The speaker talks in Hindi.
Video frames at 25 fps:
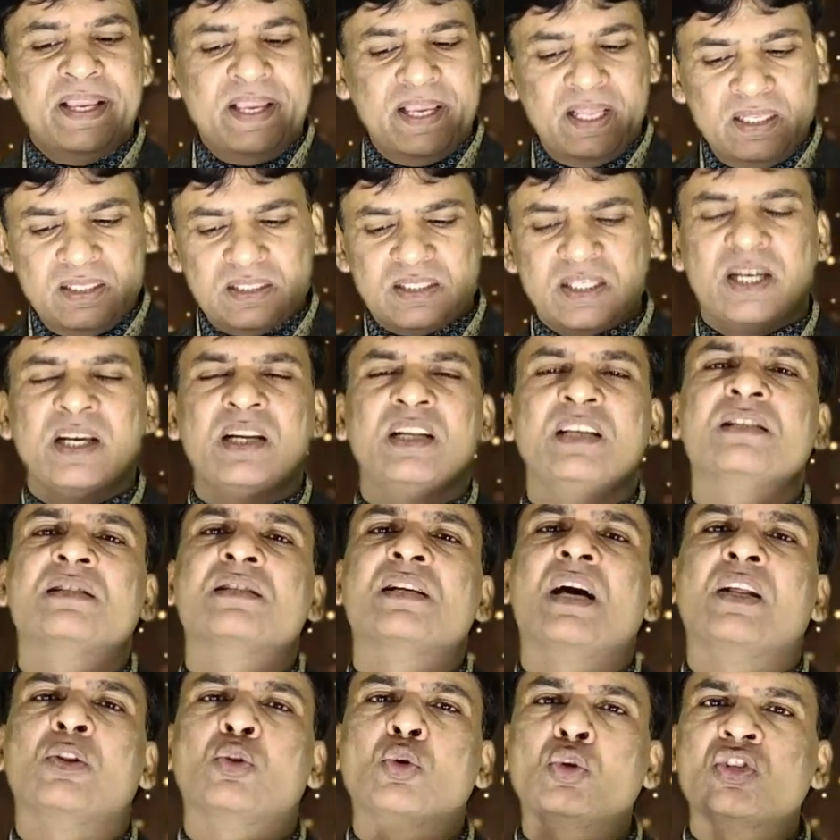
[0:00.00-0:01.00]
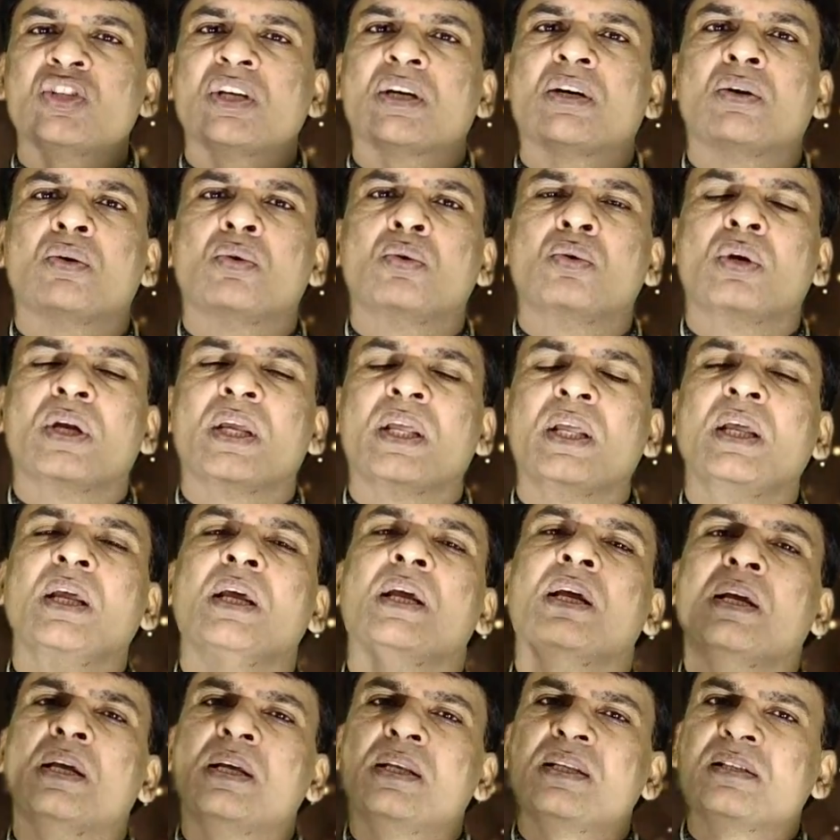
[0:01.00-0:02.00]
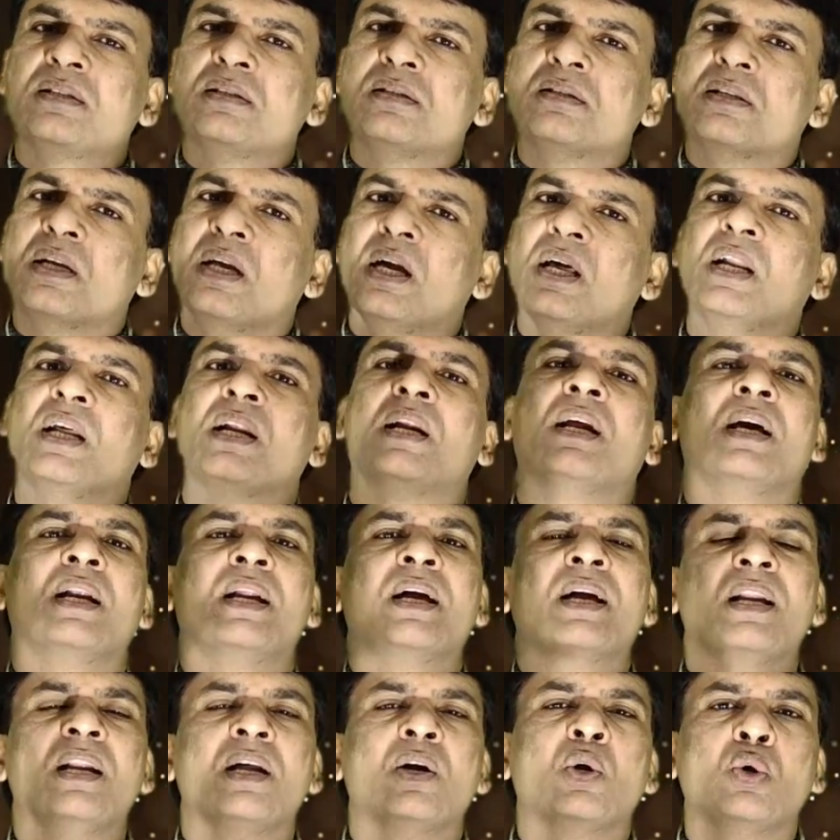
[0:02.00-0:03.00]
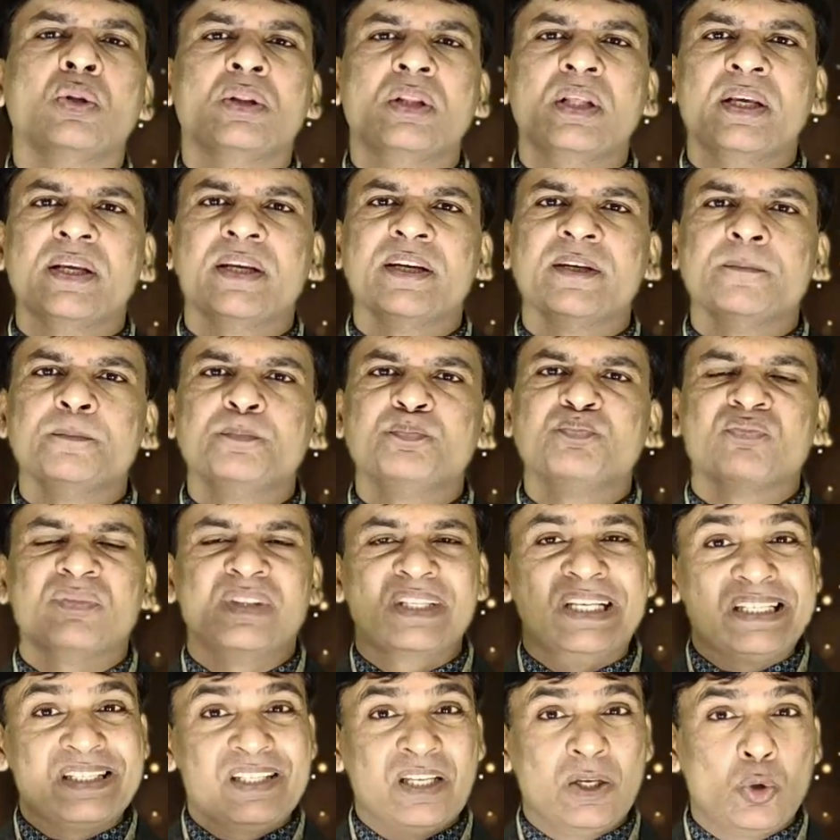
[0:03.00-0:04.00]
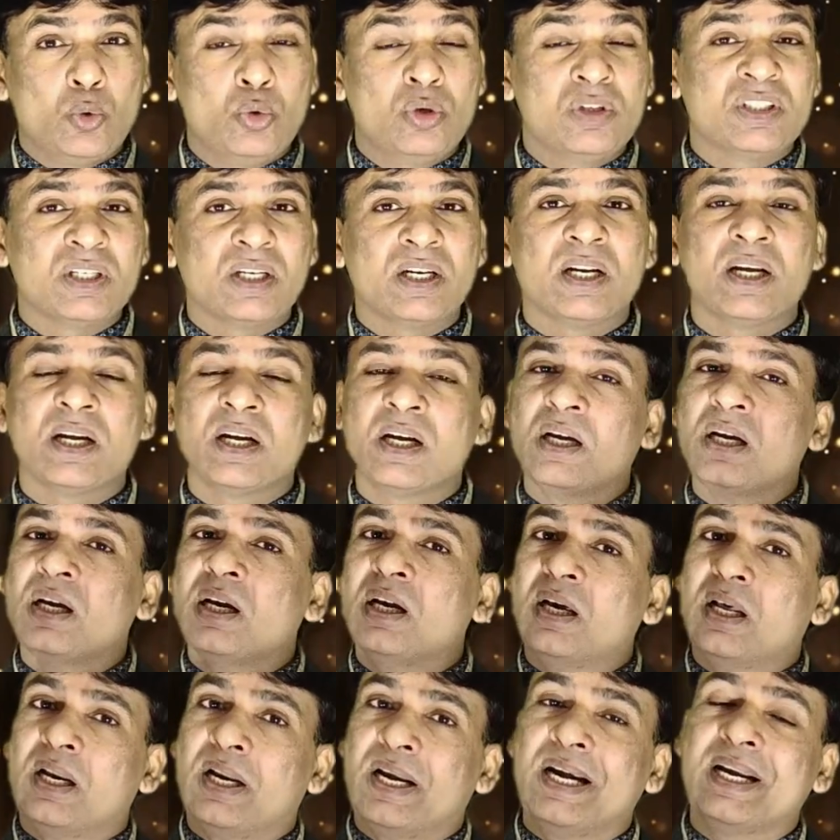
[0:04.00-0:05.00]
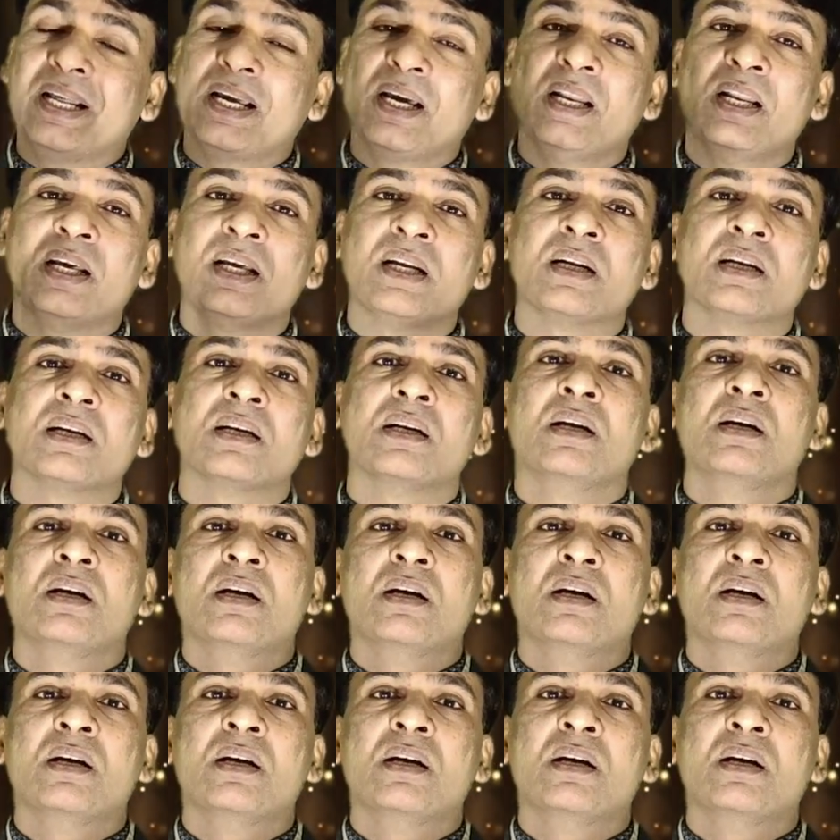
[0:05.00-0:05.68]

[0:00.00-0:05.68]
इन सारे सातों चक्रों के कलर अलग अलग होते हैं जैसे रूट चक्रा का रेड कलर